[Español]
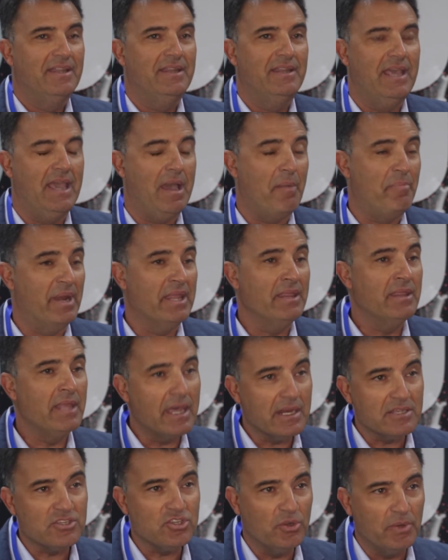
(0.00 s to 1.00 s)
de
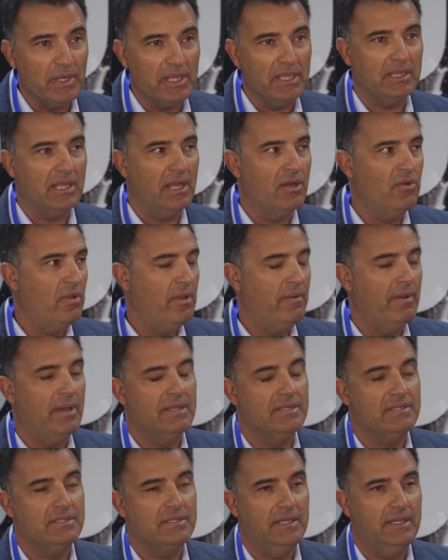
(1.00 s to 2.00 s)
aprender sobre estas
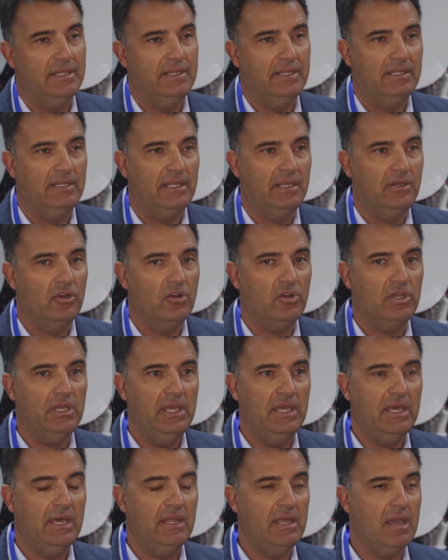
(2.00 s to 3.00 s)
nuevas este,
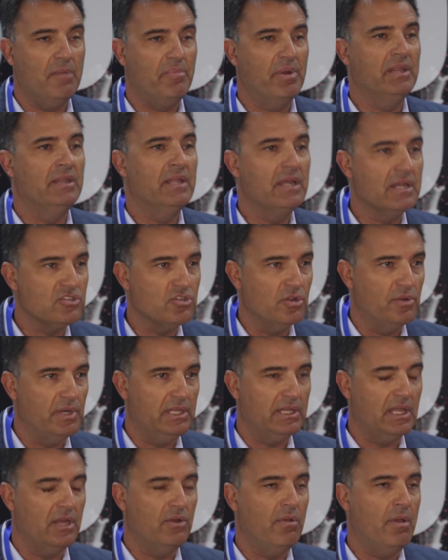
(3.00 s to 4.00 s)
tecnologías, de aprender sobre
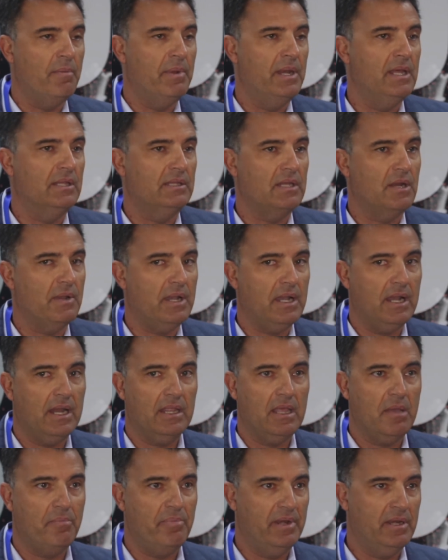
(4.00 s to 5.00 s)
esta nueva manera de trabajar,
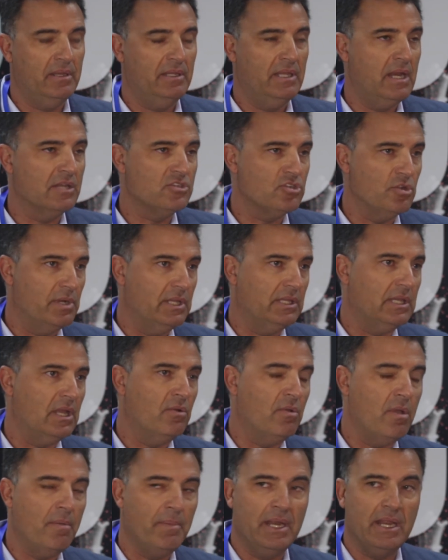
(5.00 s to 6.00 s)
de aprender sobre esta
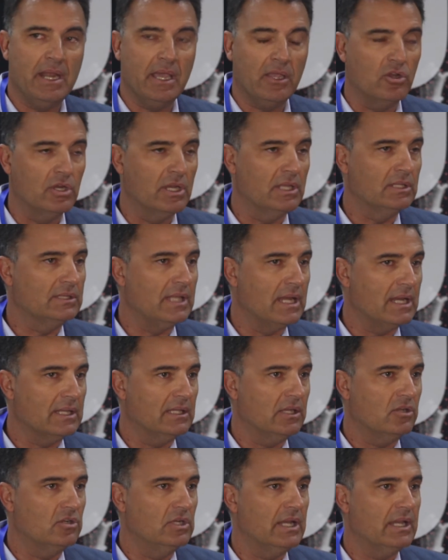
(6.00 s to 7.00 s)
nueva manera de
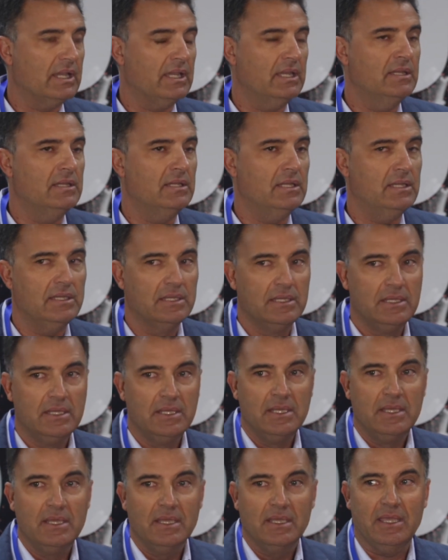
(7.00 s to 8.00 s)
conectarte con la gente
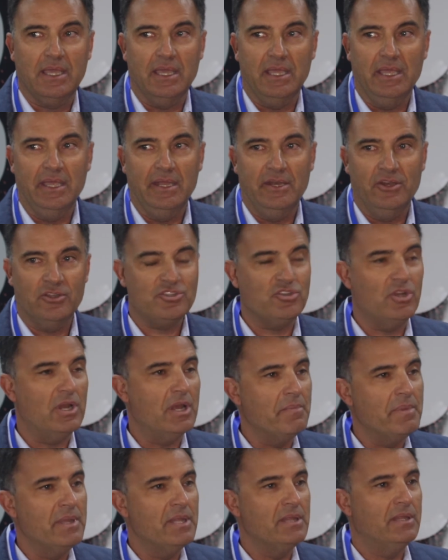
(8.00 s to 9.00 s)
que no
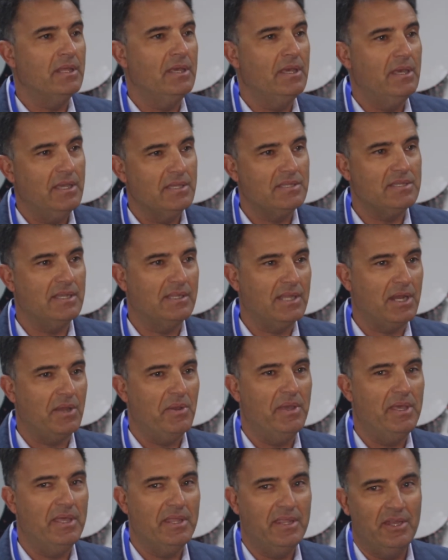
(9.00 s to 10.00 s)
solamente es a
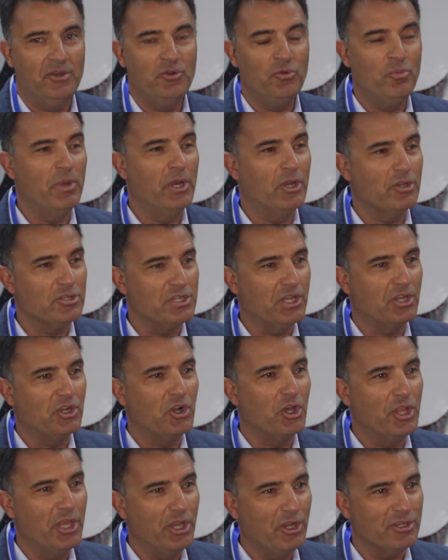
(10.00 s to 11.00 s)
través de números y
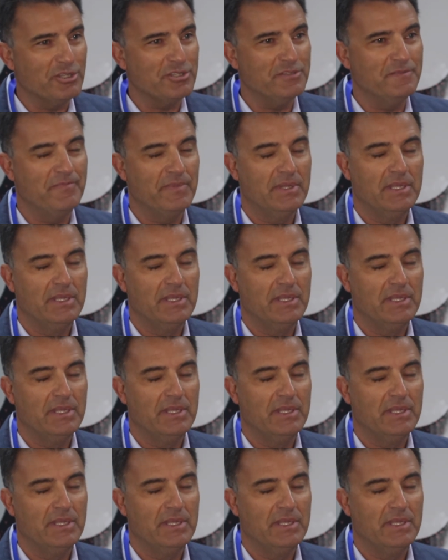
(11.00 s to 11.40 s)
códigos